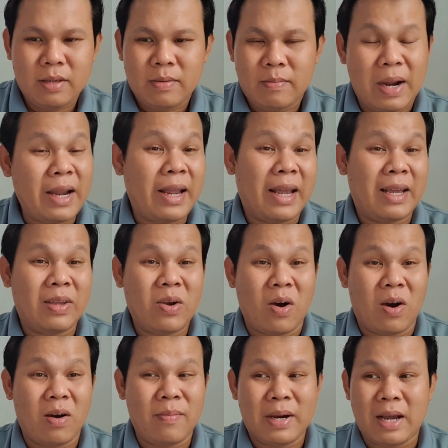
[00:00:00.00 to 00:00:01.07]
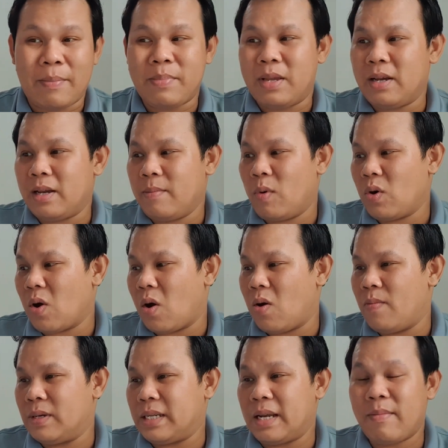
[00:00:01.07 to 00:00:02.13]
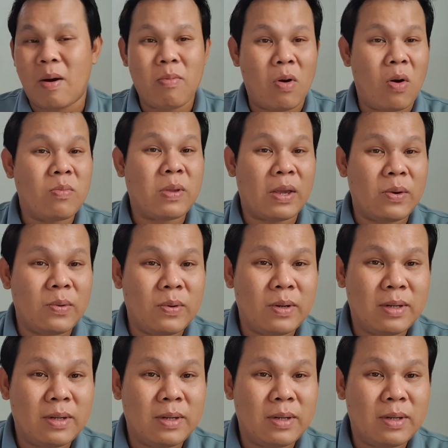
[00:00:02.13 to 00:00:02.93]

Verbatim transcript: bán hàng cho họ mà gặp những cái món đồ mà xé bọc họ không chịu